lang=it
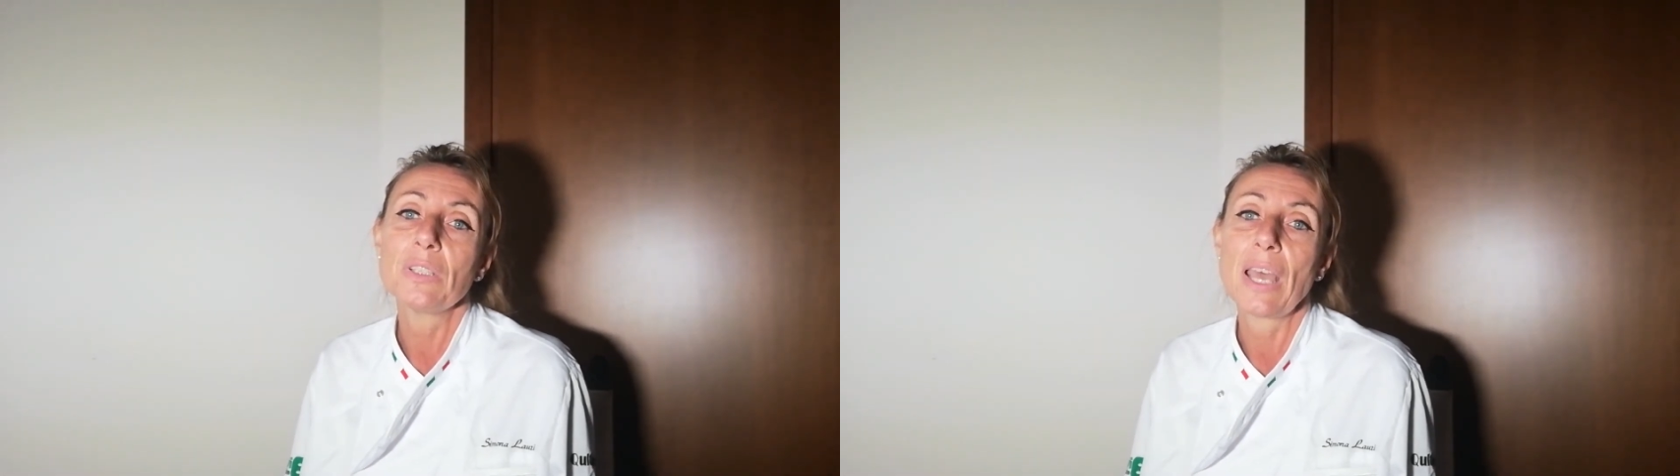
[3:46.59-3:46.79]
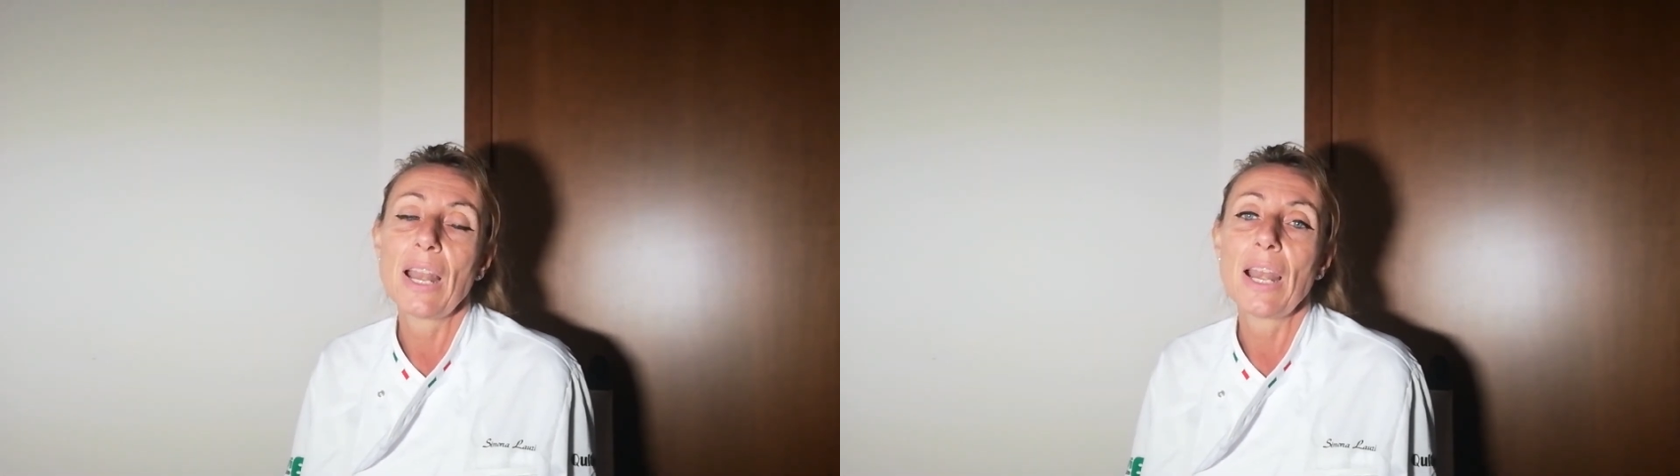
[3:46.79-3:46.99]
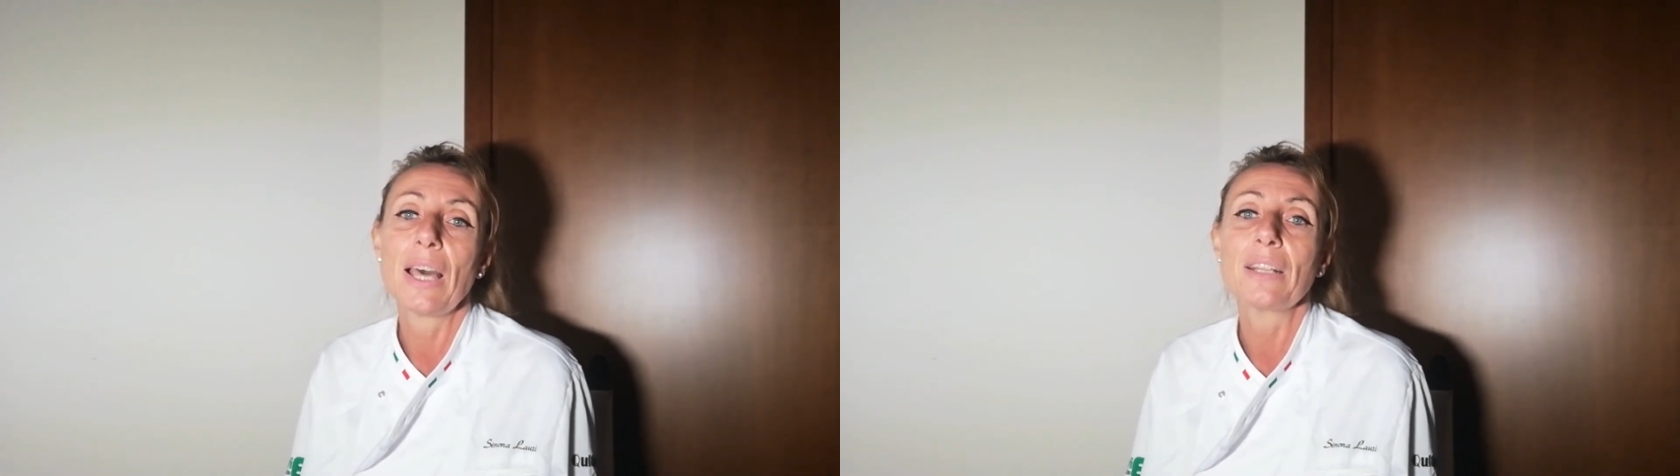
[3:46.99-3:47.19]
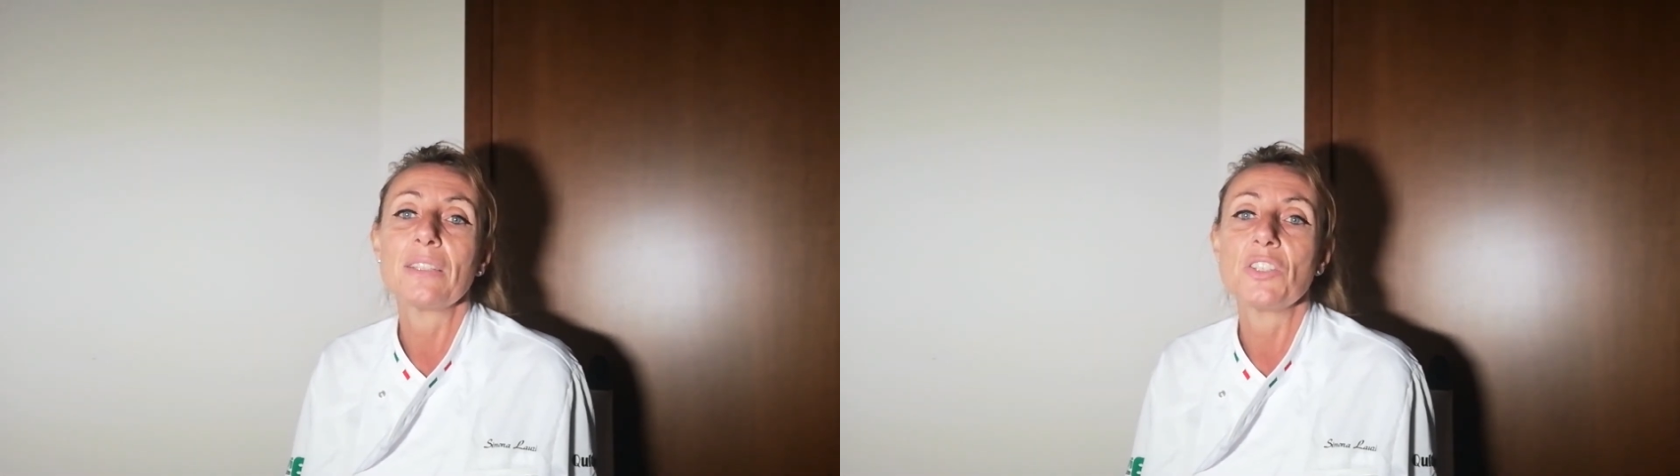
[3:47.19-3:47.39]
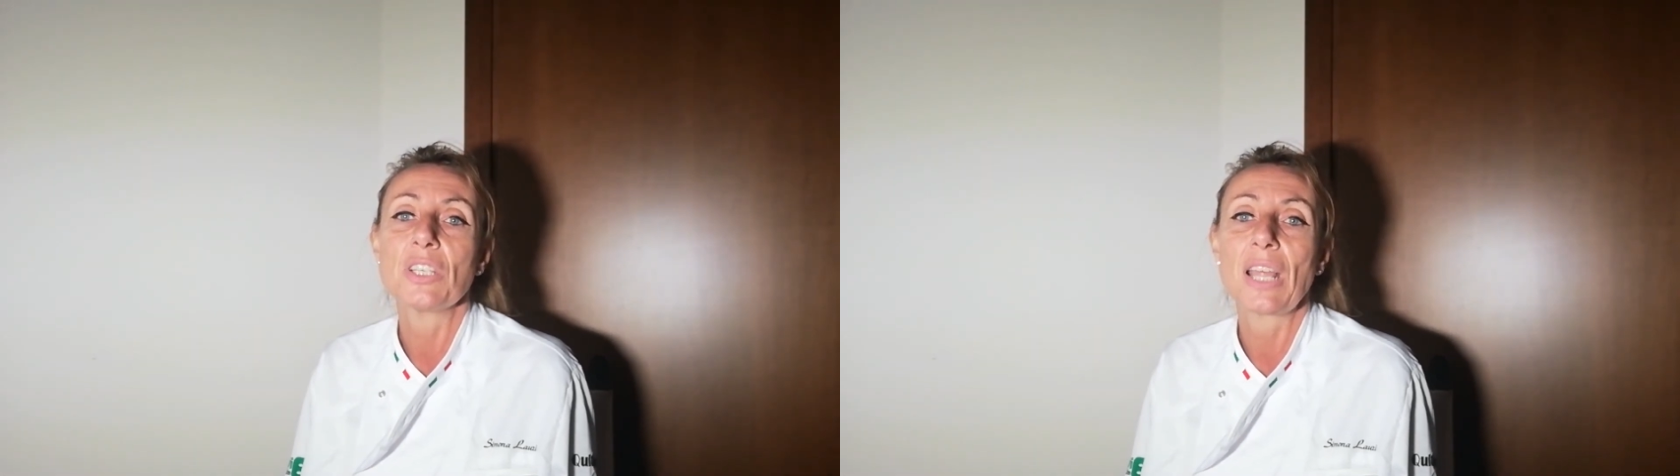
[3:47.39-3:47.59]

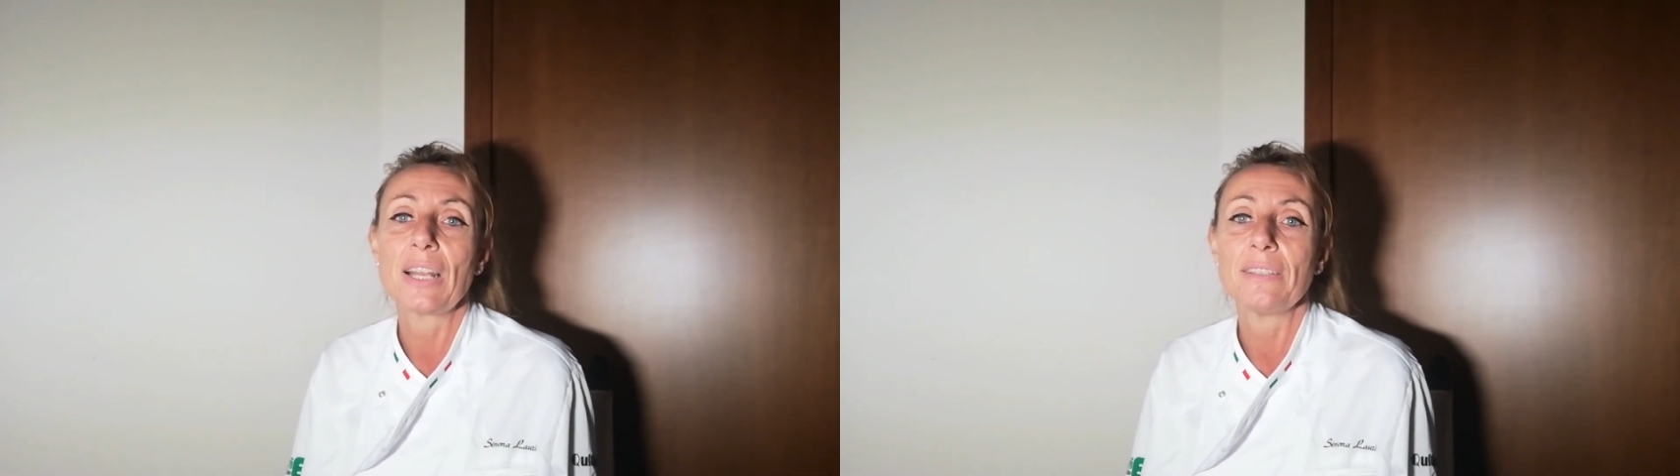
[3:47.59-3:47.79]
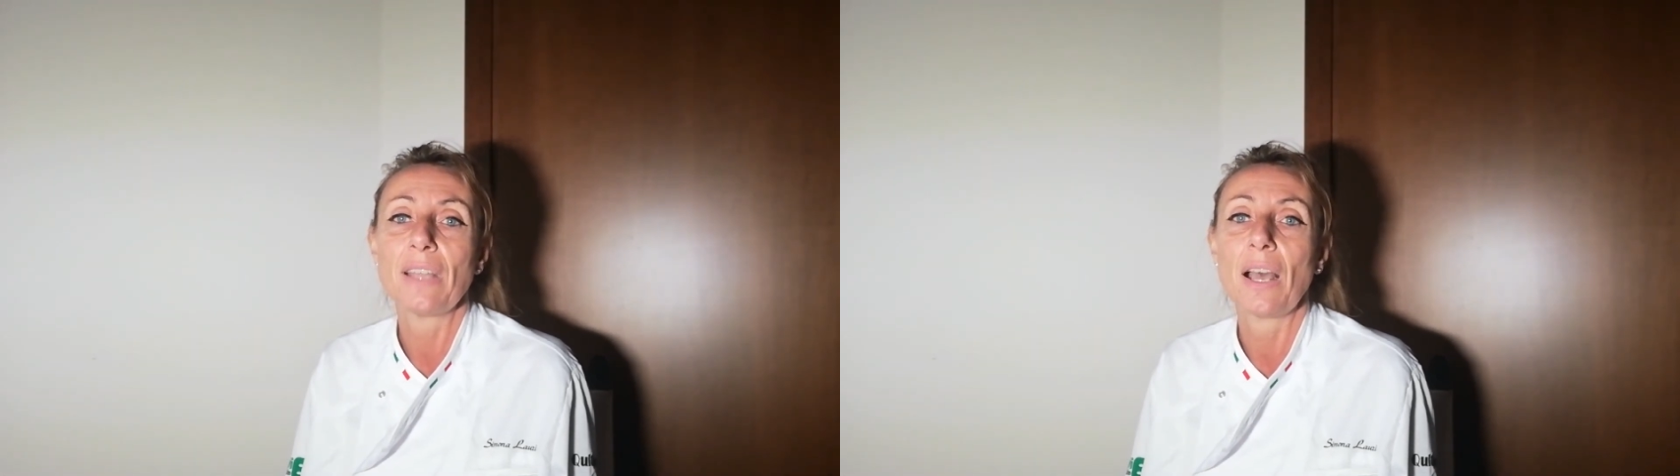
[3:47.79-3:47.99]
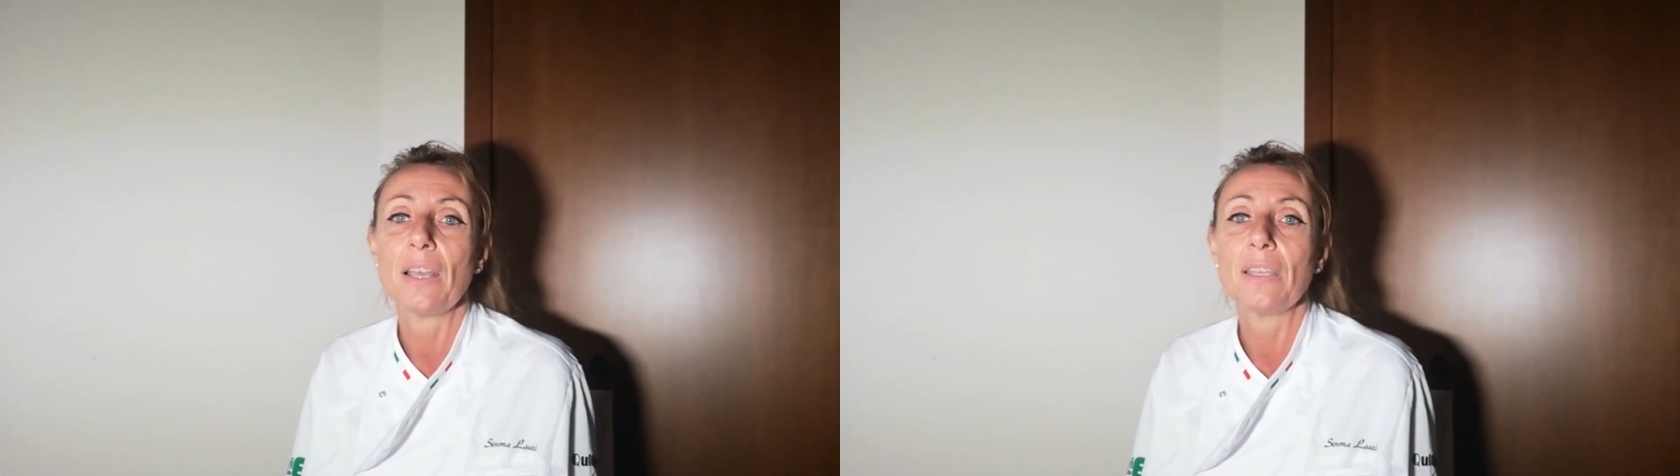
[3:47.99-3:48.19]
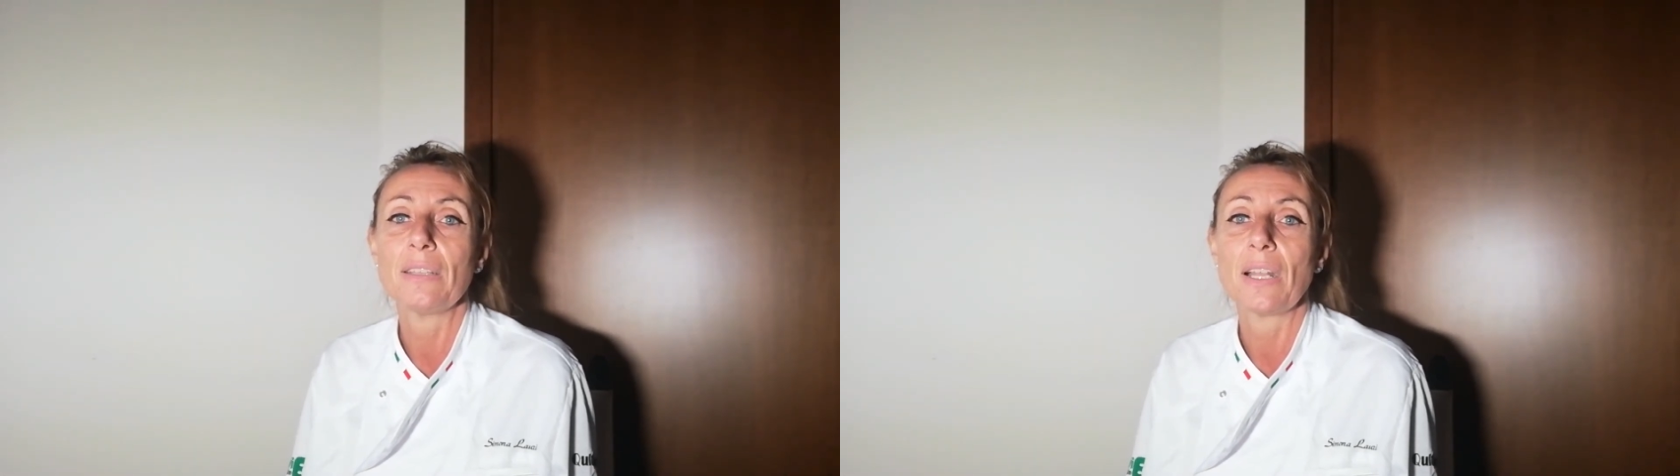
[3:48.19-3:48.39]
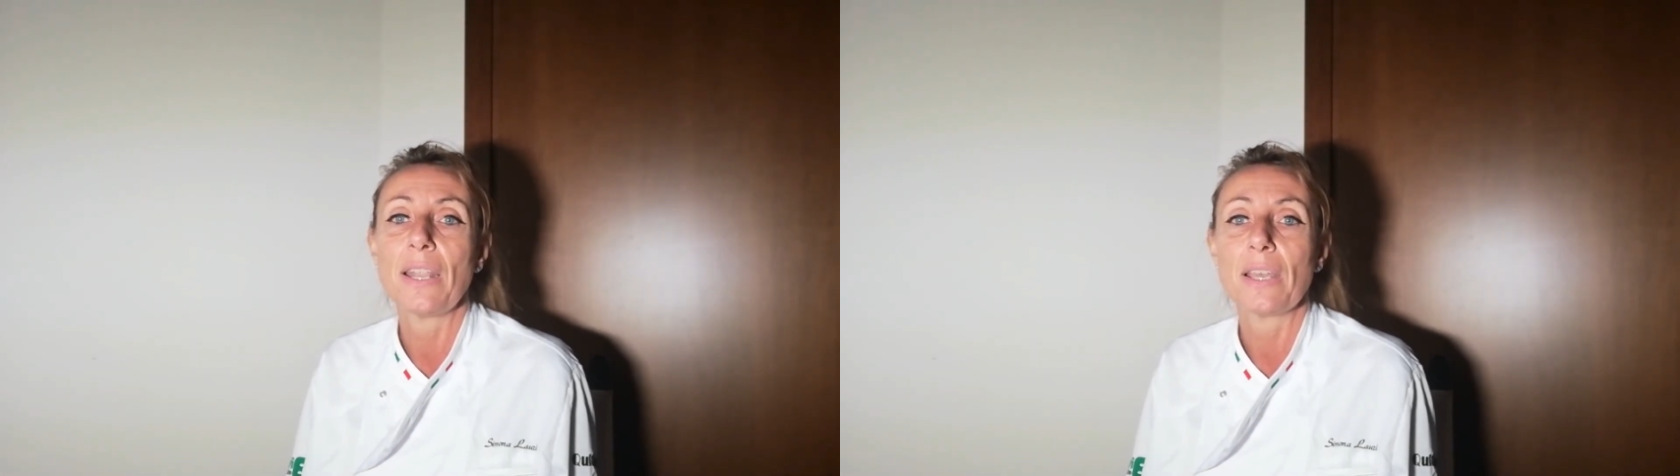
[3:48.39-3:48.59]
dell'artigianalità
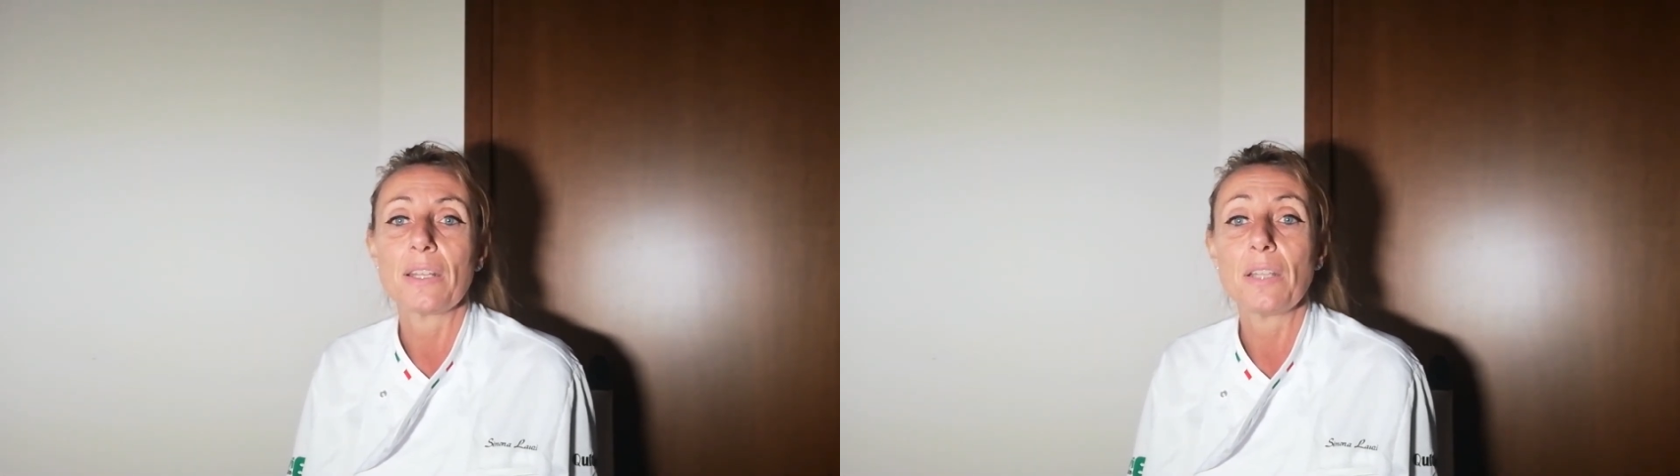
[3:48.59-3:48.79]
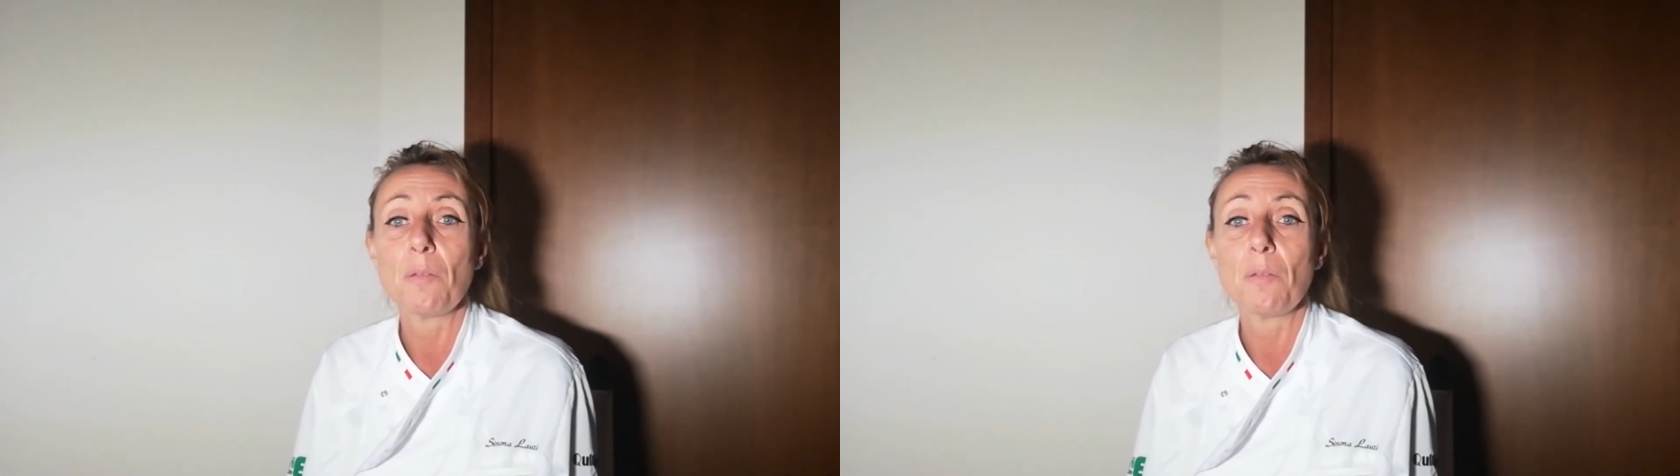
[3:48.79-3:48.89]
italiana nel